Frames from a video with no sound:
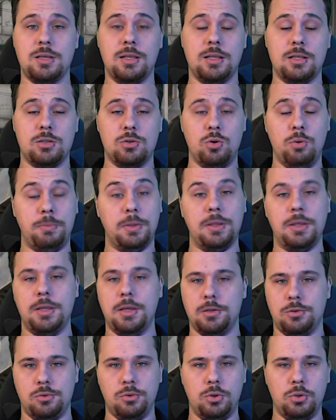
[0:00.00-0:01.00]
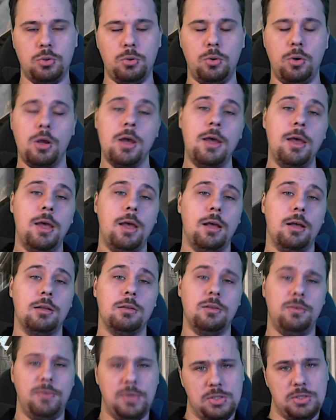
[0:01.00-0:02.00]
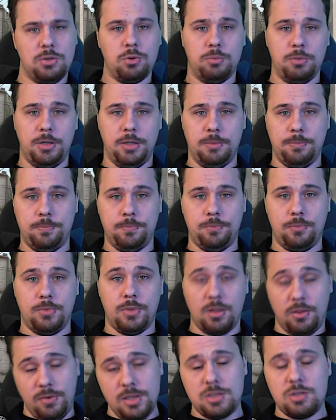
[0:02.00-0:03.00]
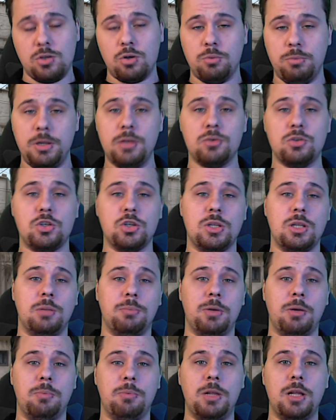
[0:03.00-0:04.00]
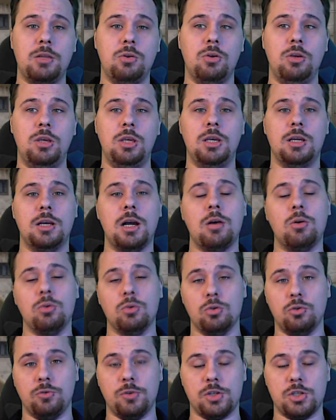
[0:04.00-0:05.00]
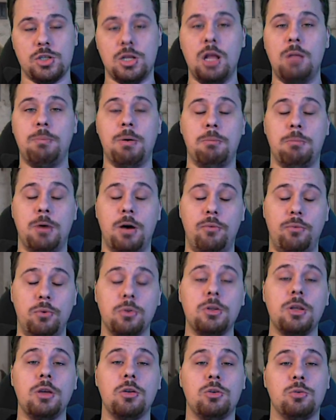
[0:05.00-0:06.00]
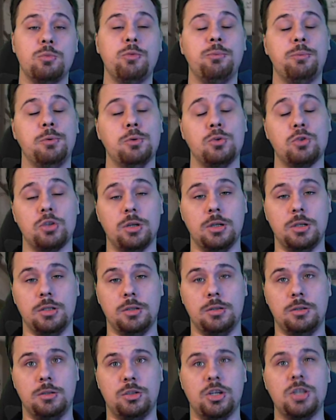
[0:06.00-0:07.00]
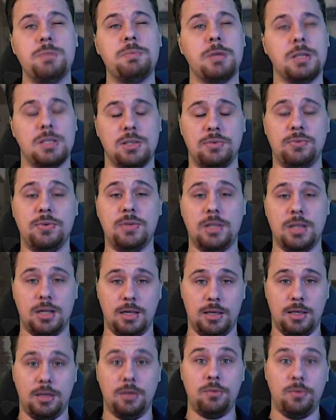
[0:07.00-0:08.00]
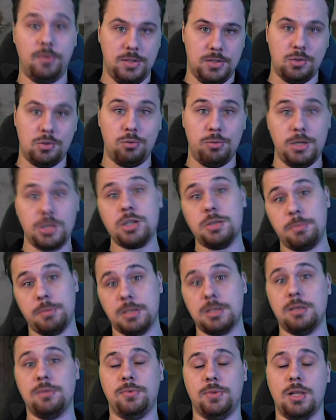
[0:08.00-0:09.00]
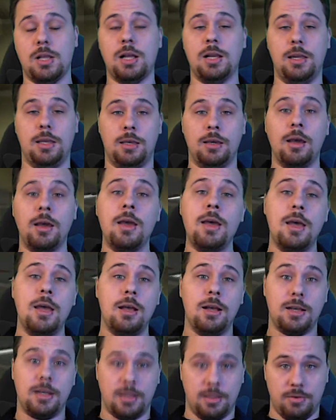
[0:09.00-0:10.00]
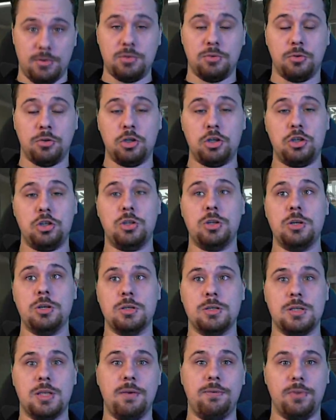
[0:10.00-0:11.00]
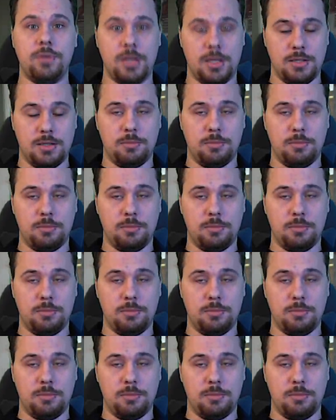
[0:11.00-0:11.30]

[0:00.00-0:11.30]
на скопе, не тертую, 200 рублей. 200 рублей он считал переплату, и, как он утверждал, по бафу он дает ему в плюс 6% э, от наклейки. 200 рублей, 6% от наклейки. Катавизда 2014 Fnatic,